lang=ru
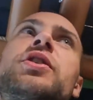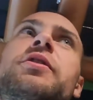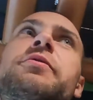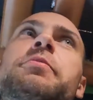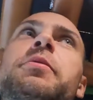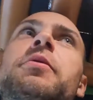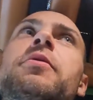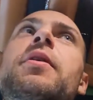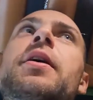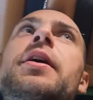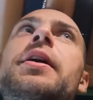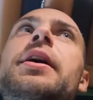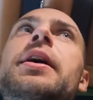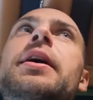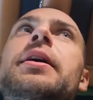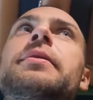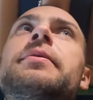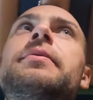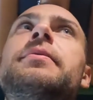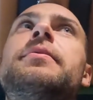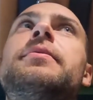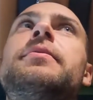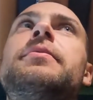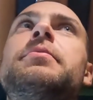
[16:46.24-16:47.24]
шеф-повара
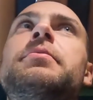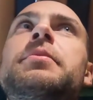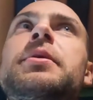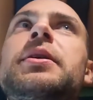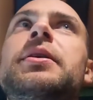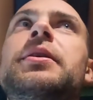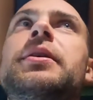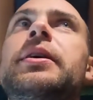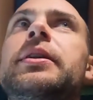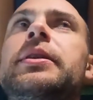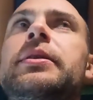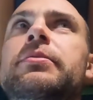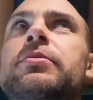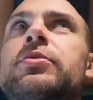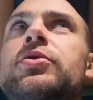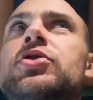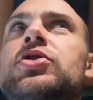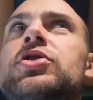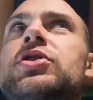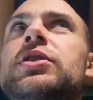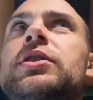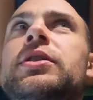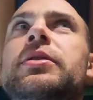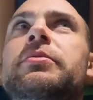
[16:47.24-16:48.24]
Мира это
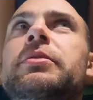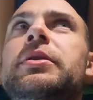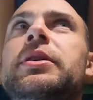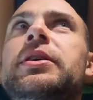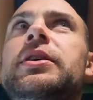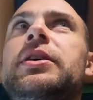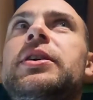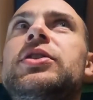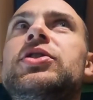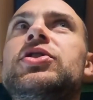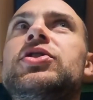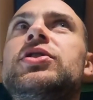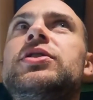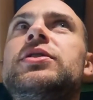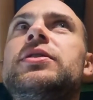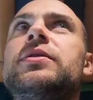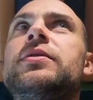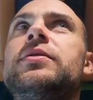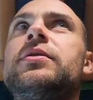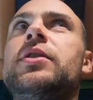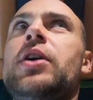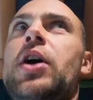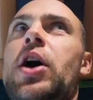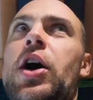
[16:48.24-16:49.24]
мужчины, мне кажется.
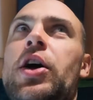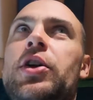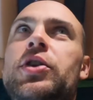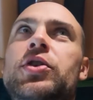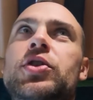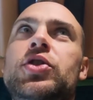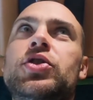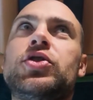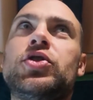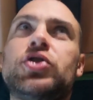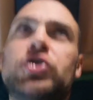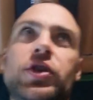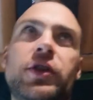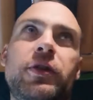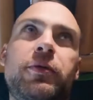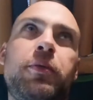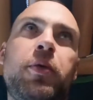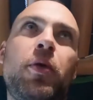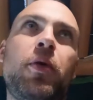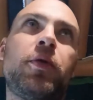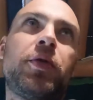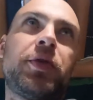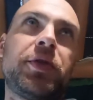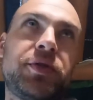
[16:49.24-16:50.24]
Конечно,
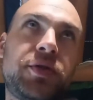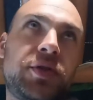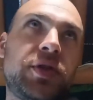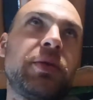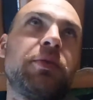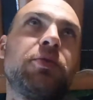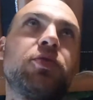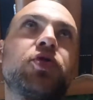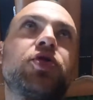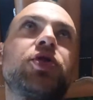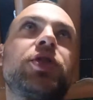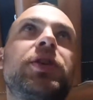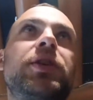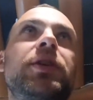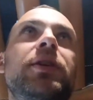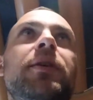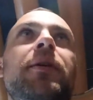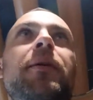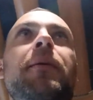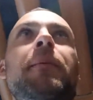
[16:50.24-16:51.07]
шеф-повар, все мужики.